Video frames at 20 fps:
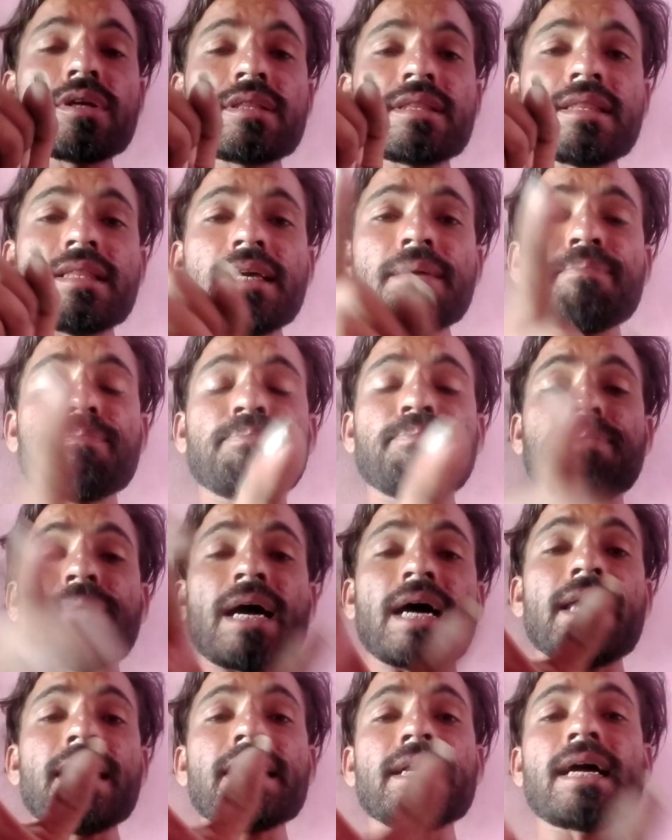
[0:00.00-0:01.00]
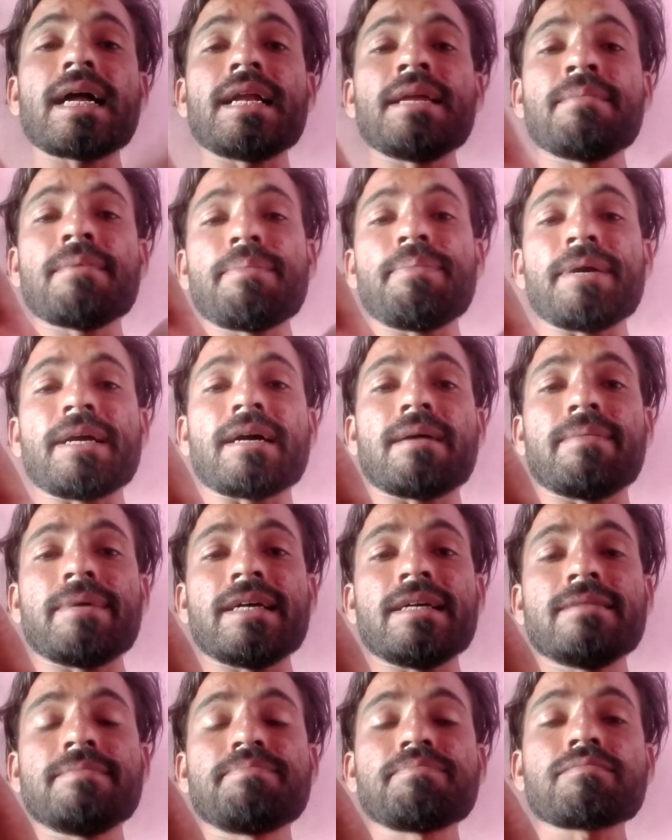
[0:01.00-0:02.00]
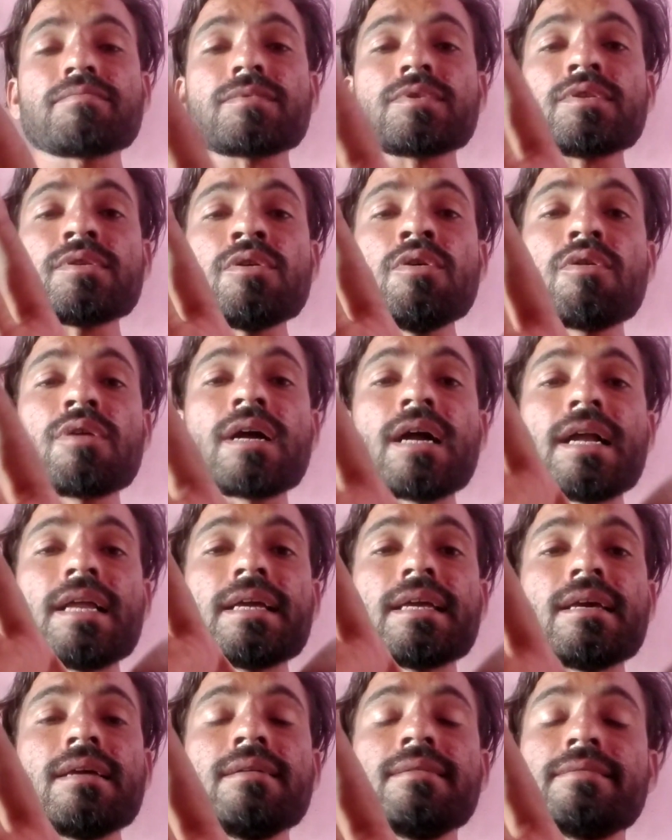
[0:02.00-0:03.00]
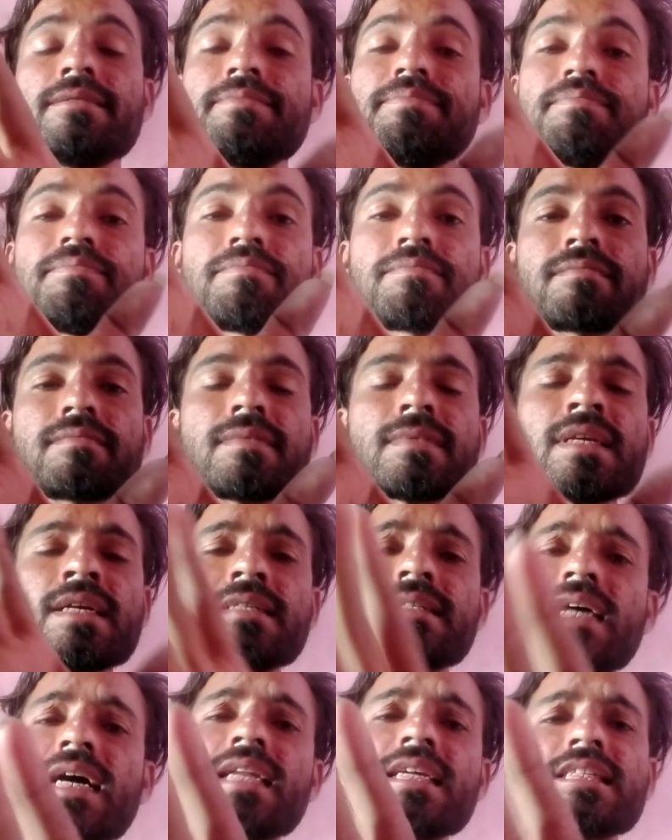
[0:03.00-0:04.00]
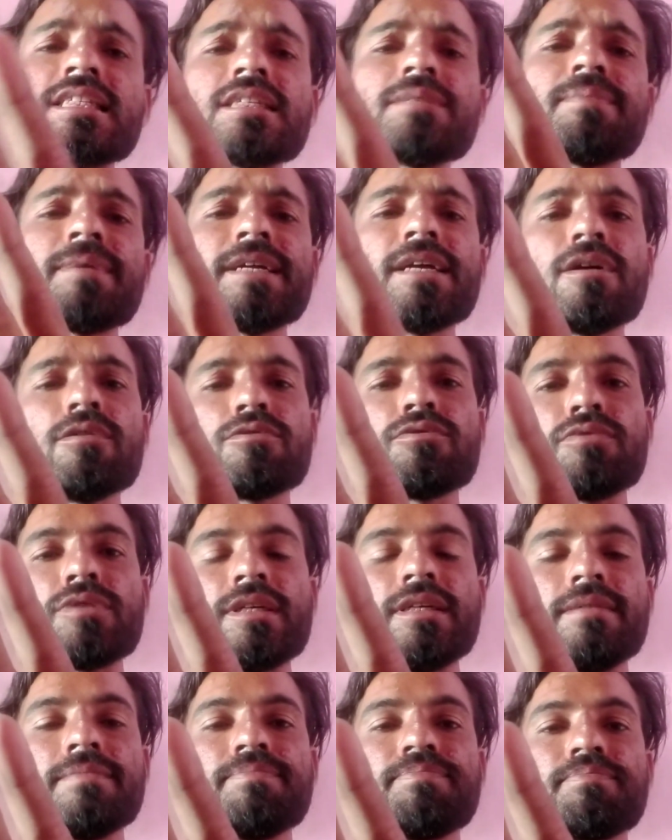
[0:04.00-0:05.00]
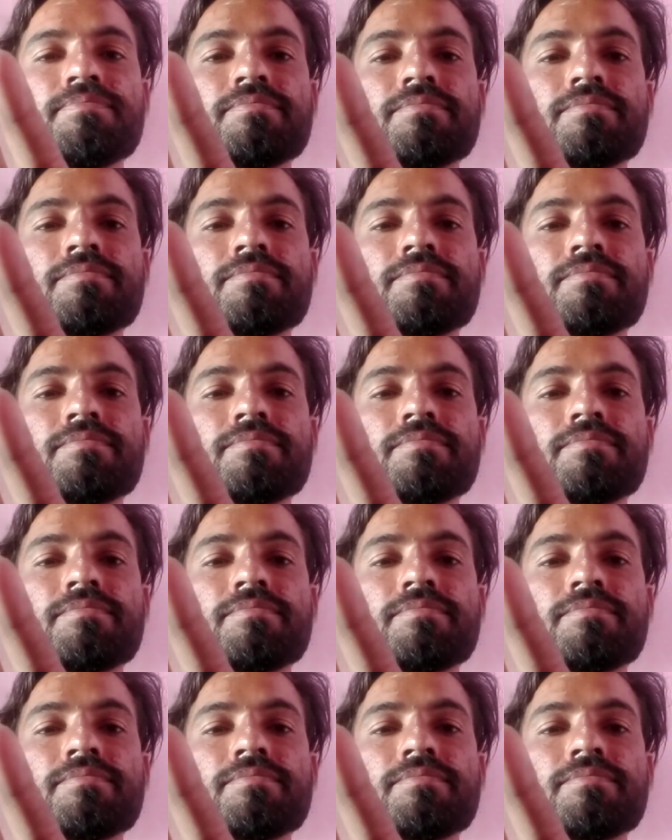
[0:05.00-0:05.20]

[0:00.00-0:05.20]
और इतनी प्यारी गाड़ी में पिकअप है और गाड़ी की सारी चीज़ बढ़िया हो चुकी